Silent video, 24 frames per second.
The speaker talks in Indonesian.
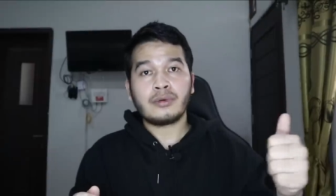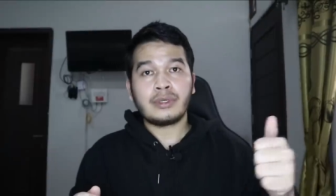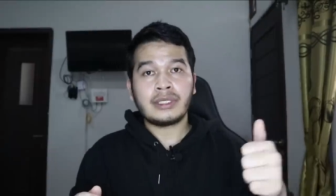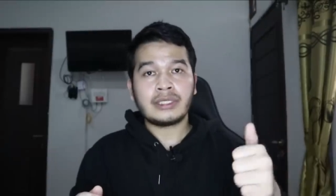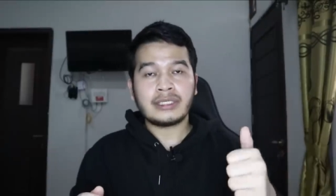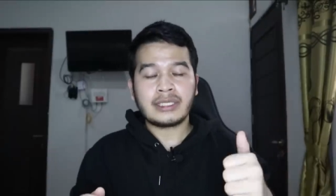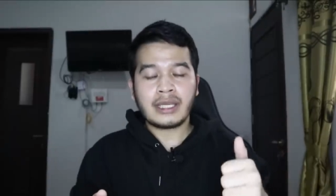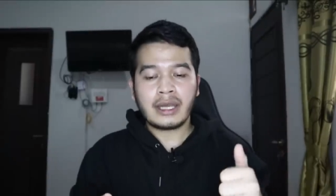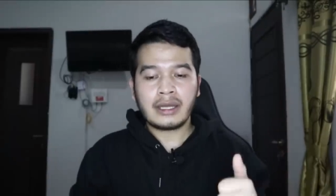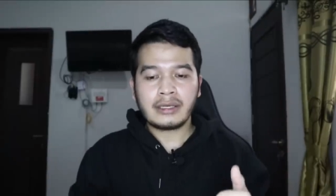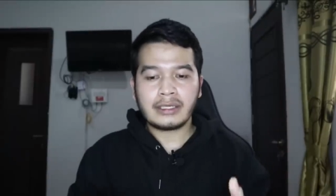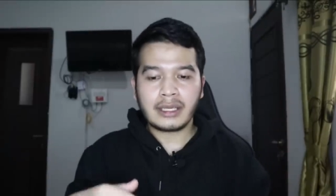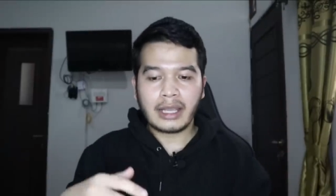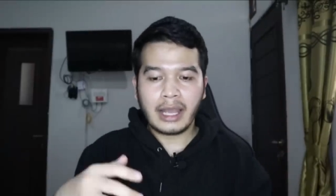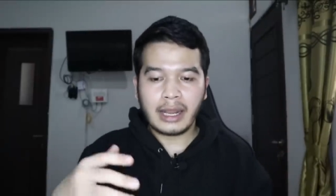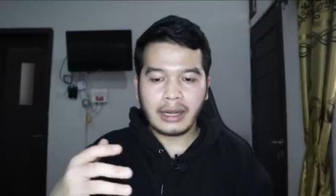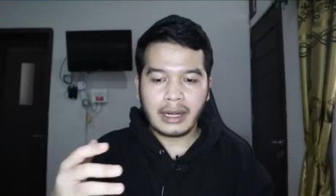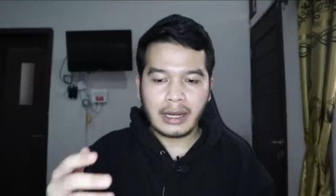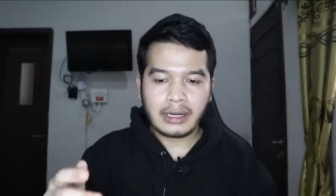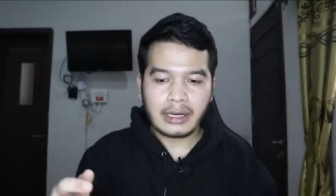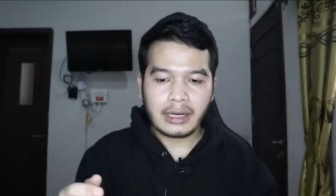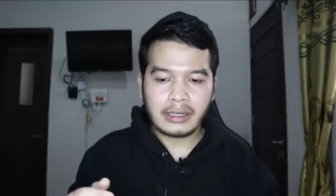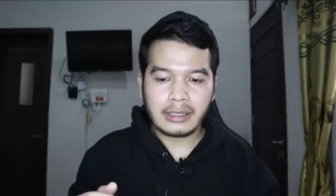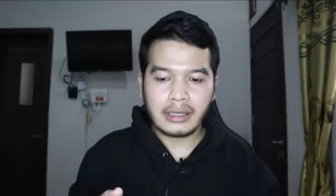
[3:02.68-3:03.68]
Lulinya, di
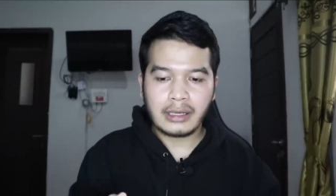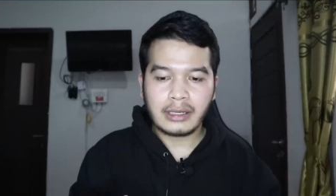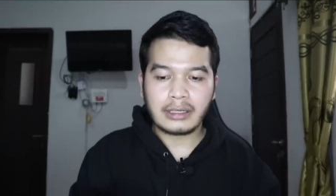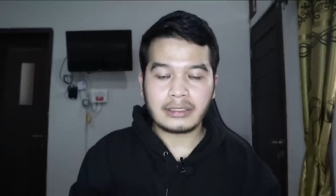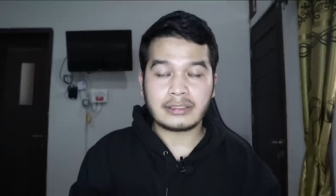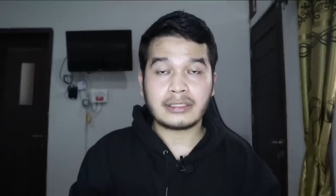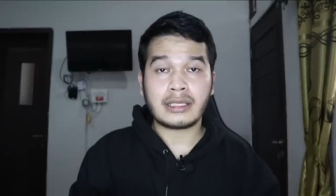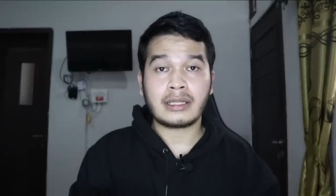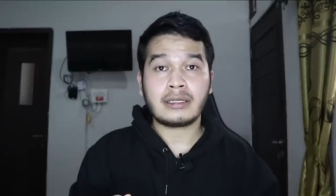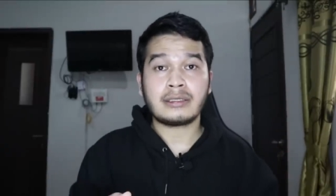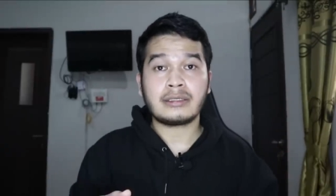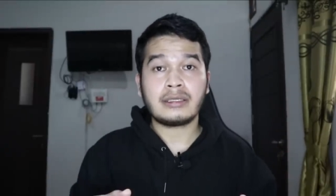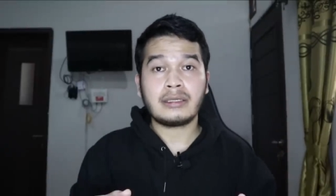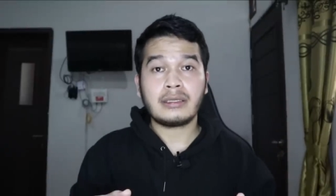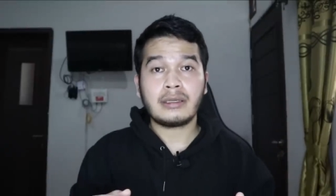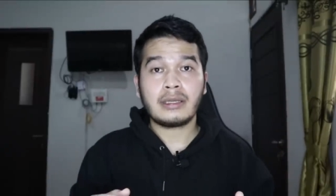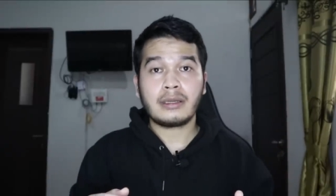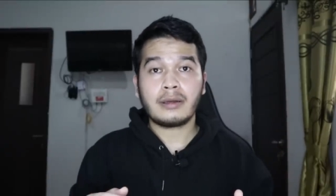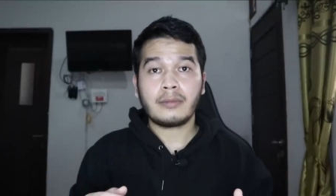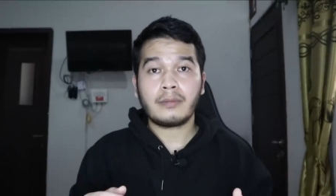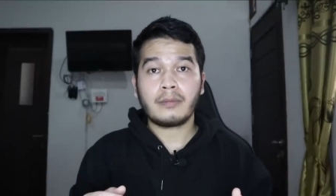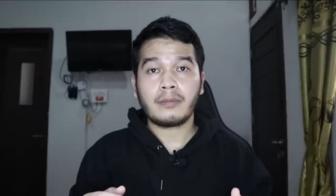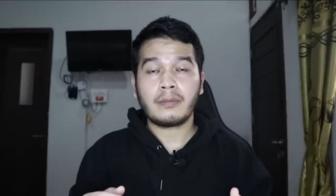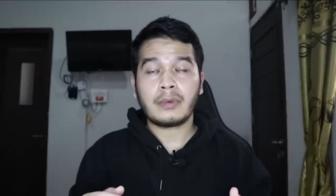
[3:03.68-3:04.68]
kanan ada
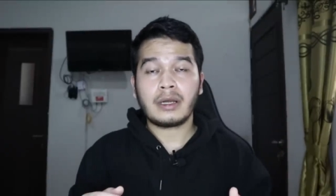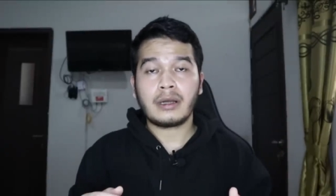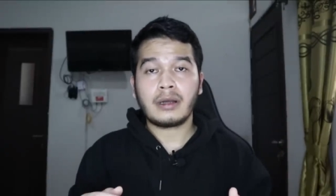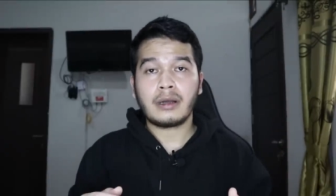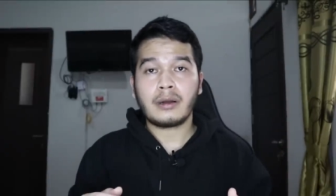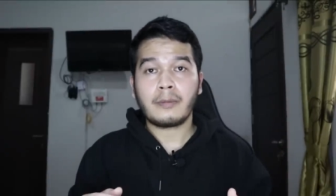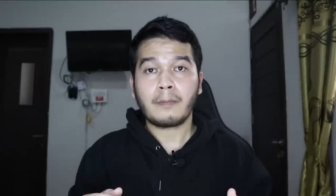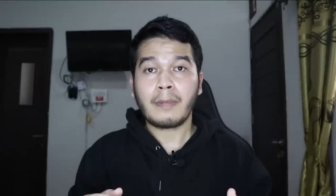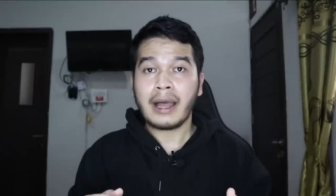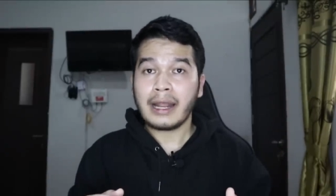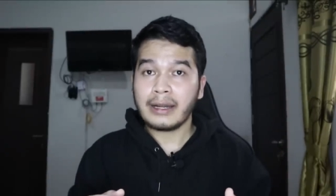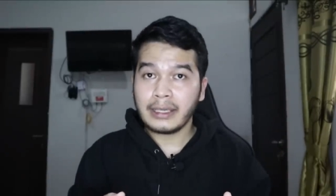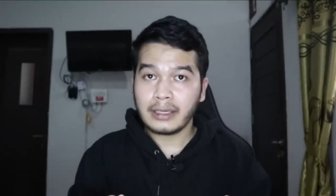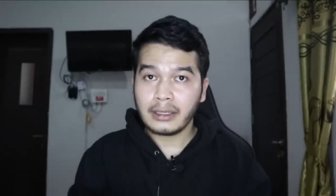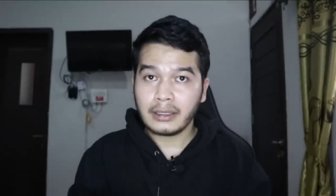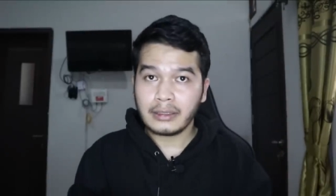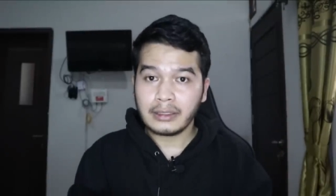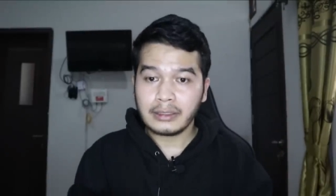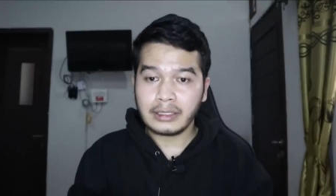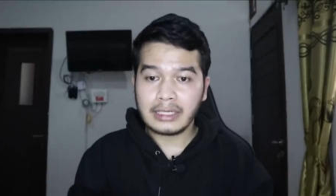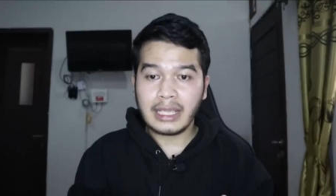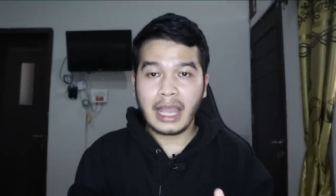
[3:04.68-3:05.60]
Rizaldi uh, Malik.